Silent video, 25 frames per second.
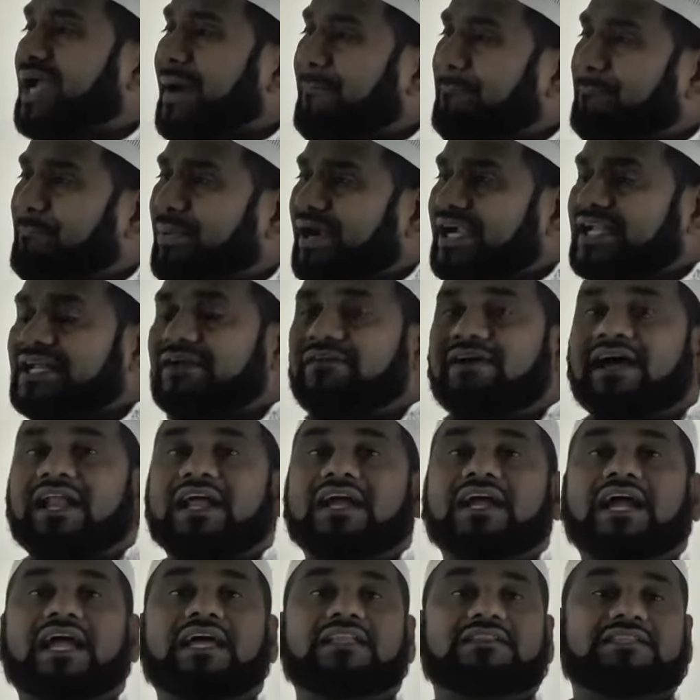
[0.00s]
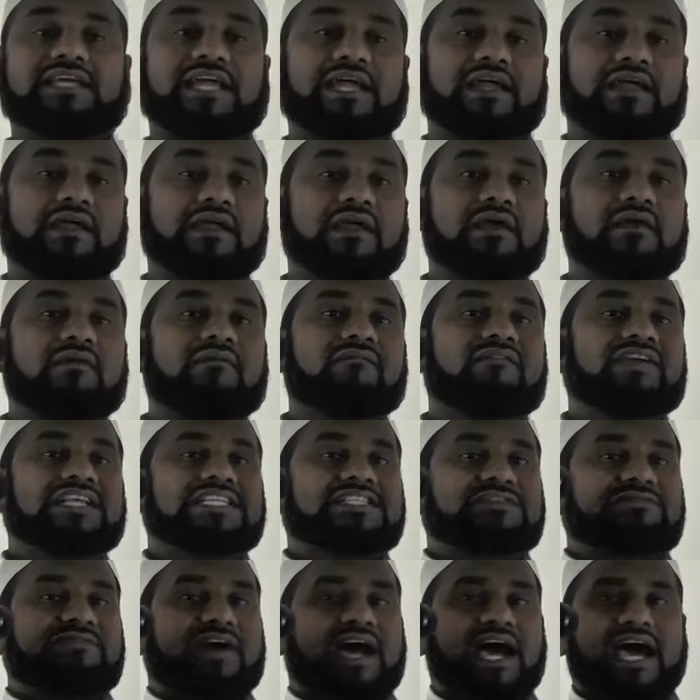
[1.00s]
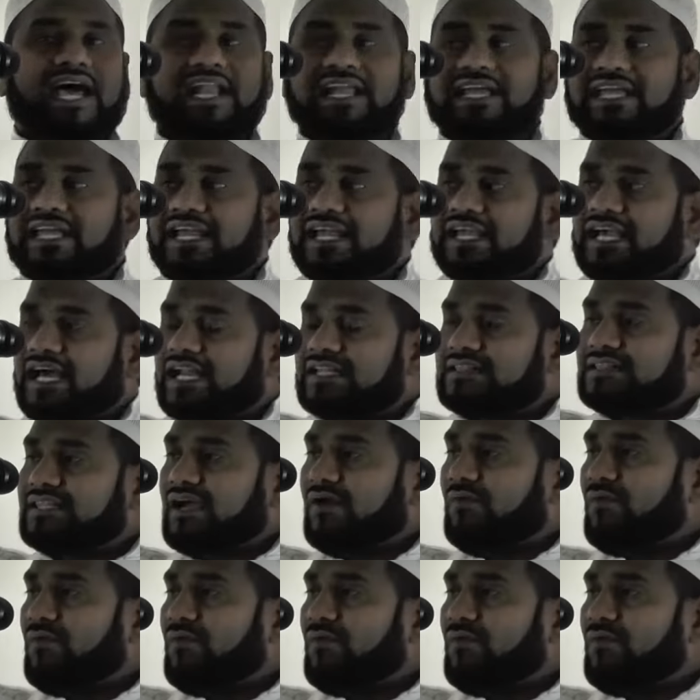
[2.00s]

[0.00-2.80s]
ఎప్పటి వరకైతే విశ్వానికి కర్త